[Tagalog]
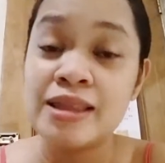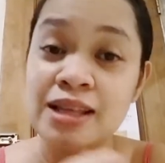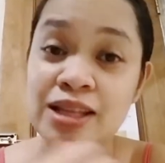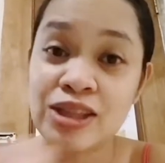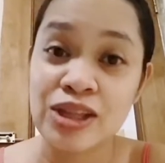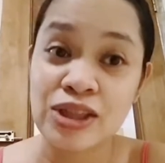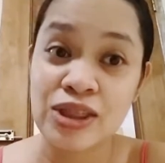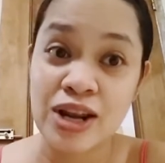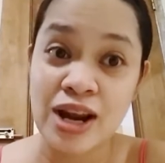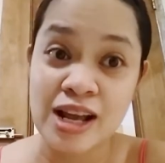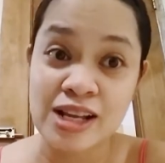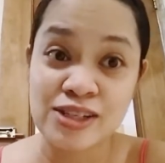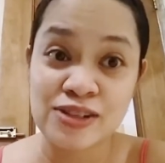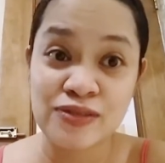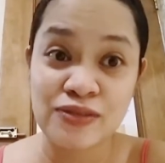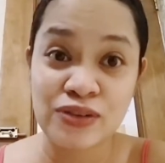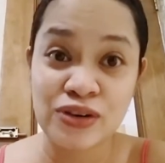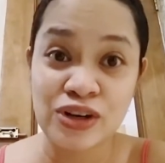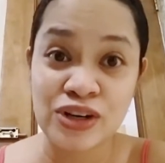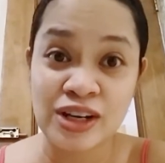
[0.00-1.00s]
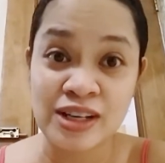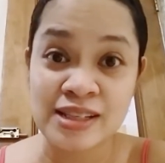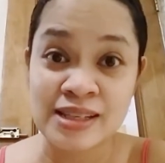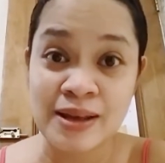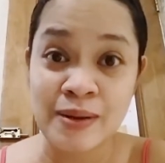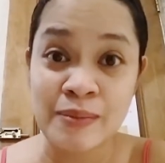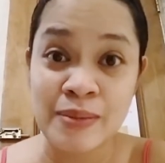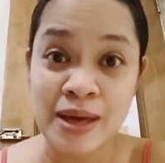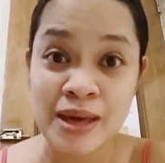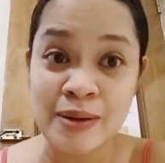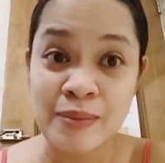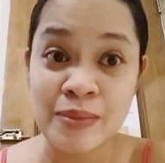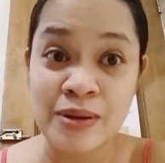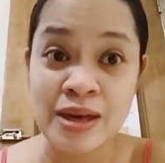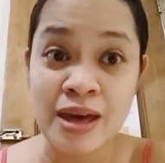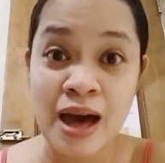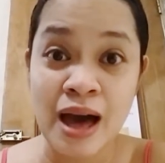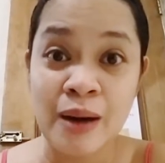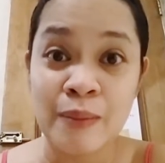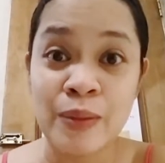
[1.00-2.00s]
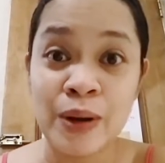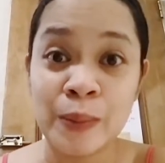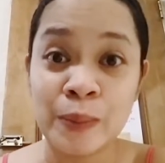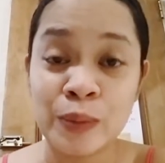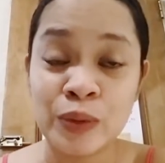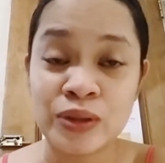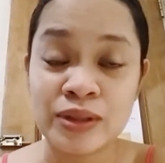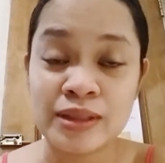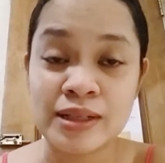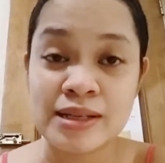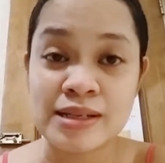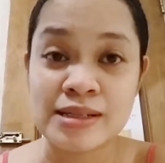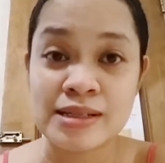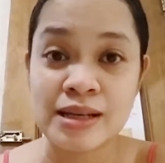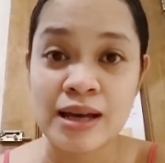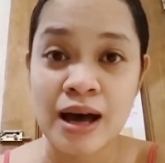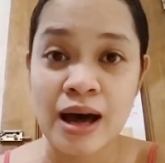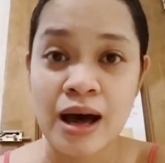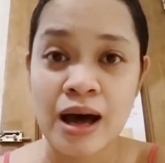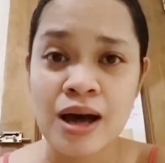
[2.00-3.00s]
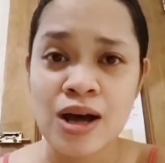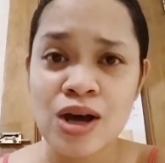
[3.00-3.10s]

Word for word: natatransfer sa baby habang buntis ka.